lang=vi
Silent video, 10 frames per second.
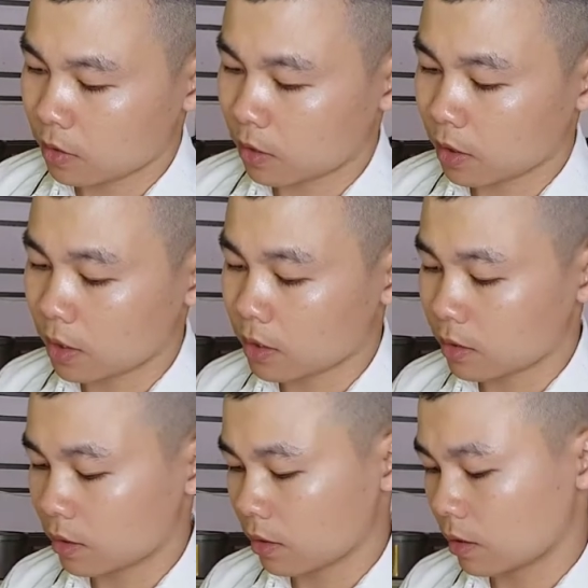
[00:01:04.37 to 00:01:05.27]
còn ờ,
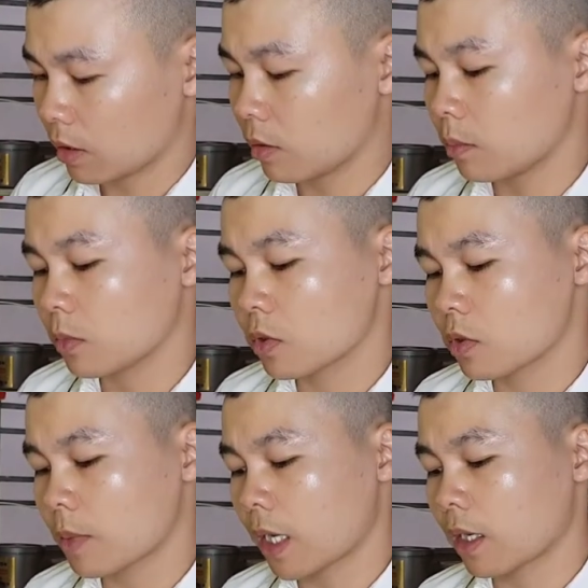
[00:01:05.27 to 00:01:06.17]
nếu một
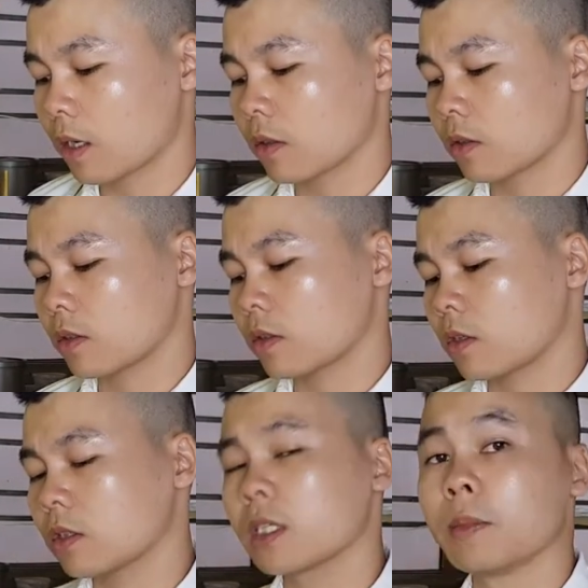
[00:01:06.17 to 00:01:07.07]
số bạn nào có,
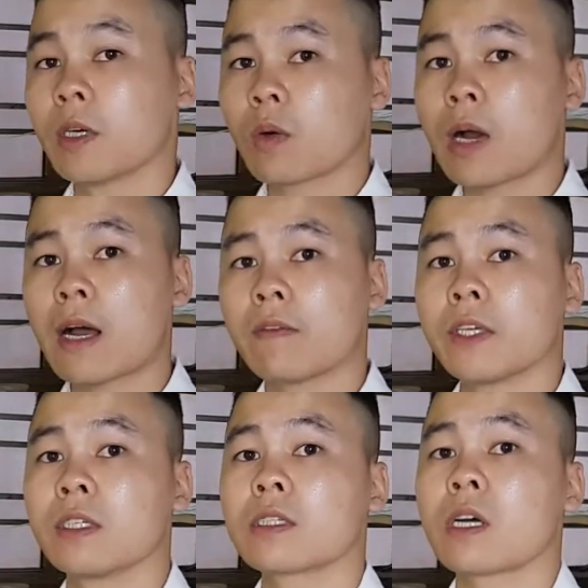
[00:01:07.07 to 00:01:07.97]
có tìm hiểu qua
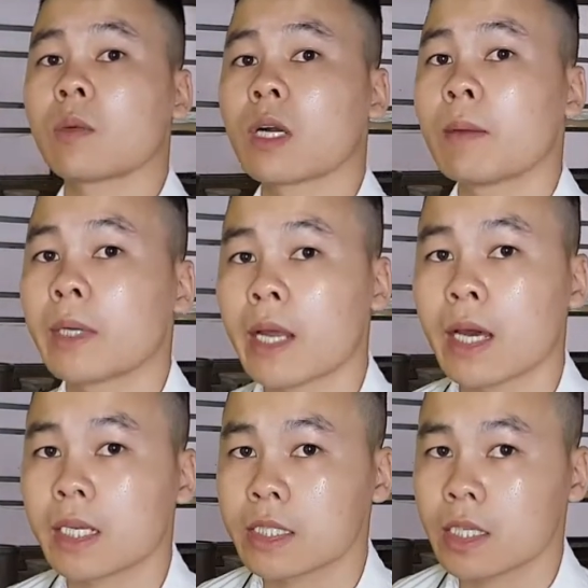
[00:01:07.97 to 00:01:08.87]
về những dòng
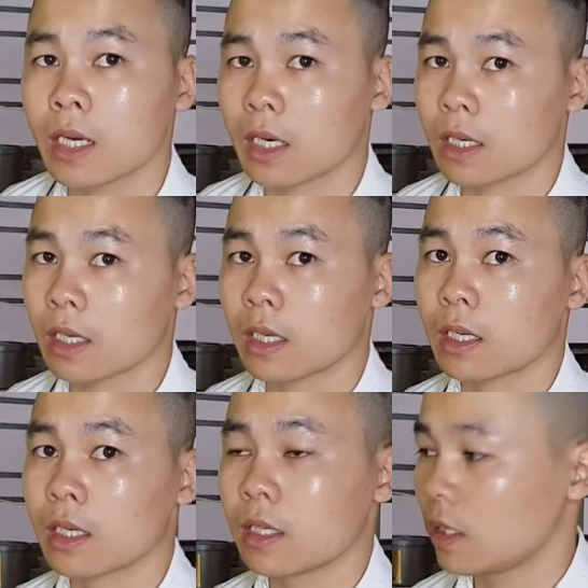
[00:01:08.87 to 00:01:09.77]
camera thì chắc hẳn
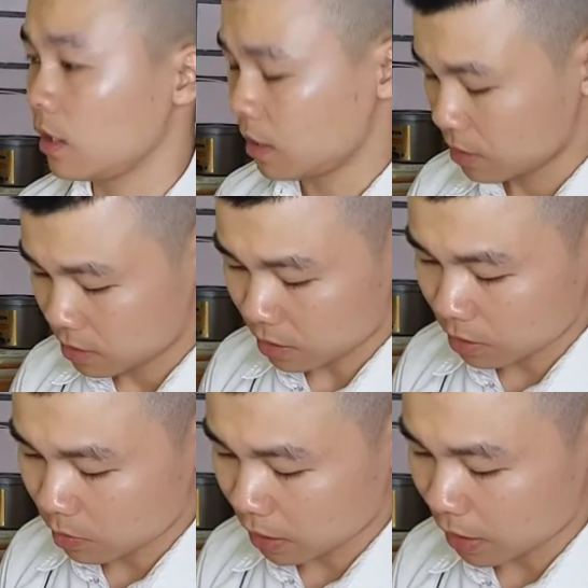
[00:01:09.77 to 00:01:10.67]
là sẽ
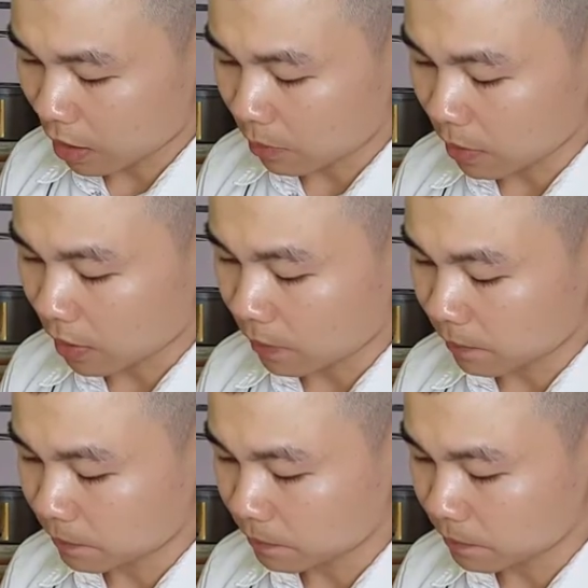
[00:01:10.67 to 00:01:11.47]
không thể nào mà